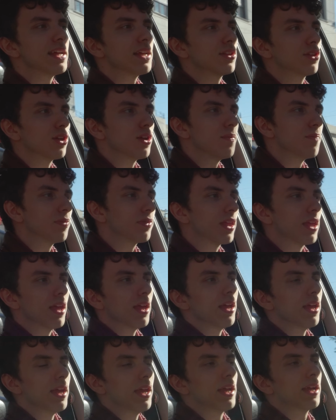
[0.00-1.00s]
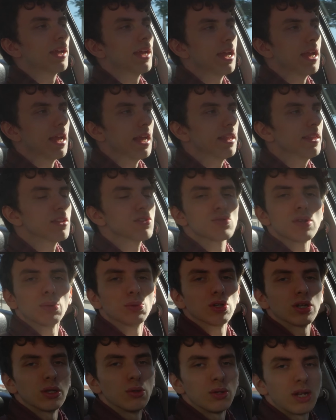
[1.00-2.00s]
de esto es que este es un
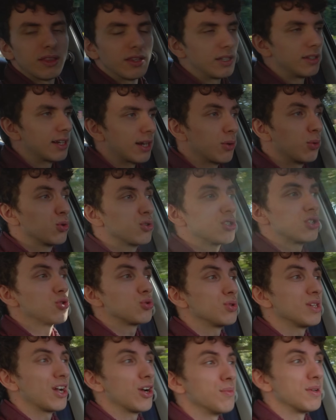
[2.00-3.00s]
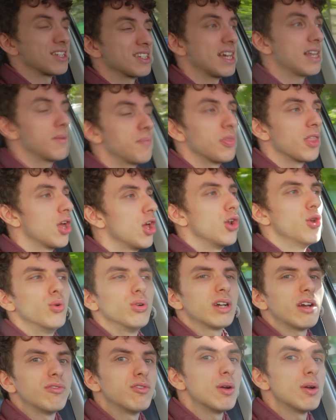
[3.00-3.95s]
auto que durante el transcurso de su vida comercial nunca